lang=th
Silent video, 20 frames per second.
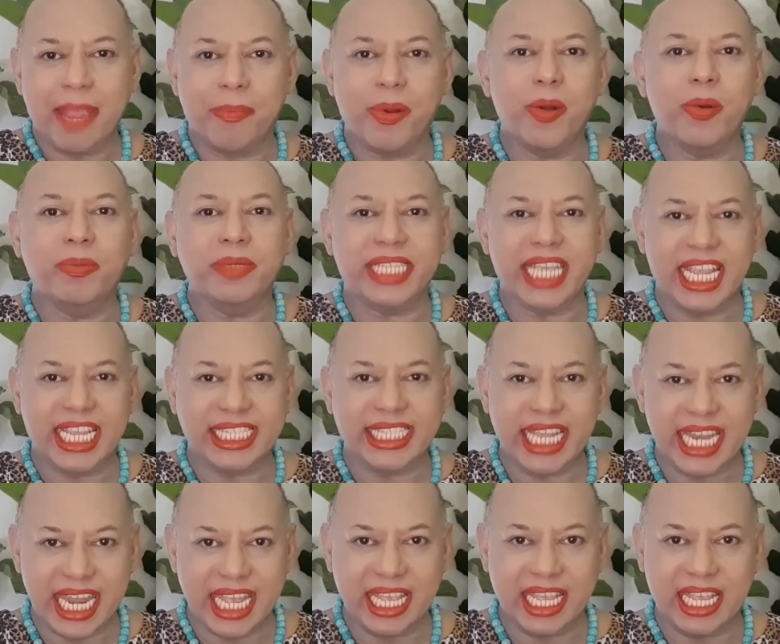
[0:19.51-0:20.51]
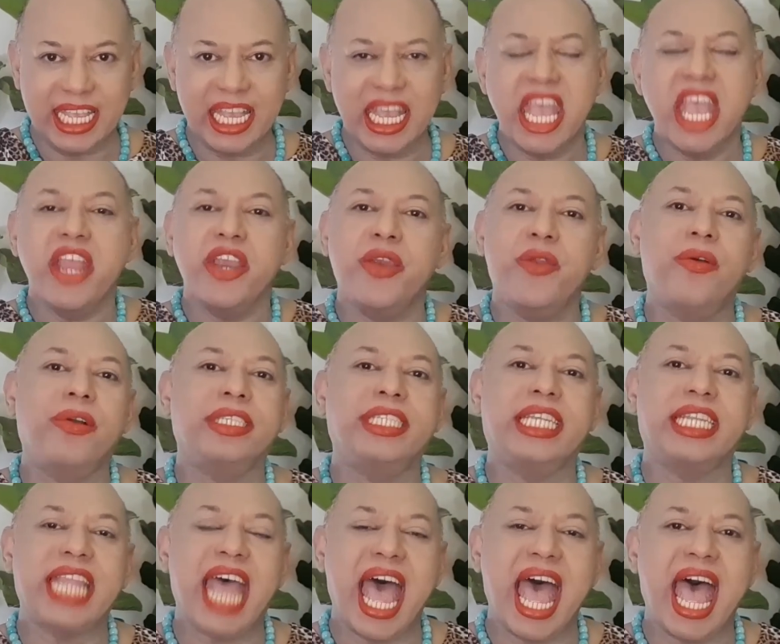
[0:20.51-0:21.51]
ภูมิใจเสนอดวง
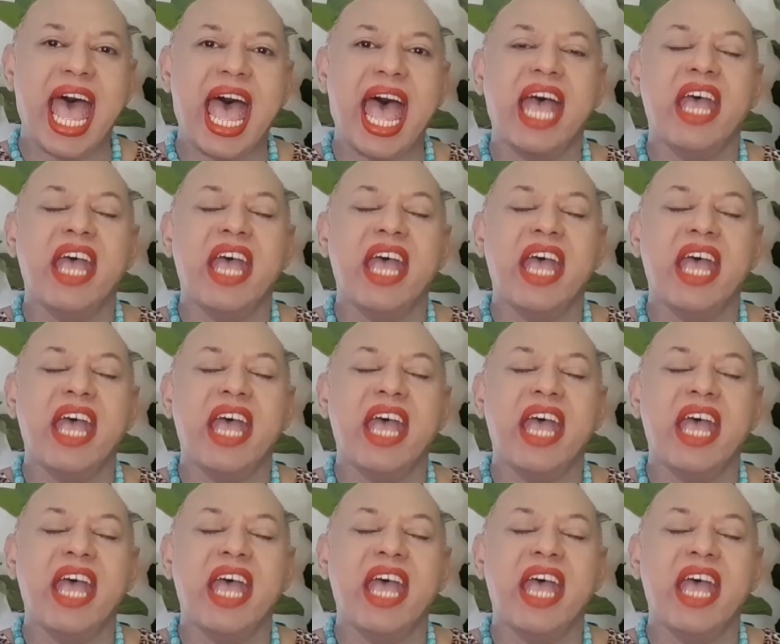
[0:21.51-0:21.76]
ชะตา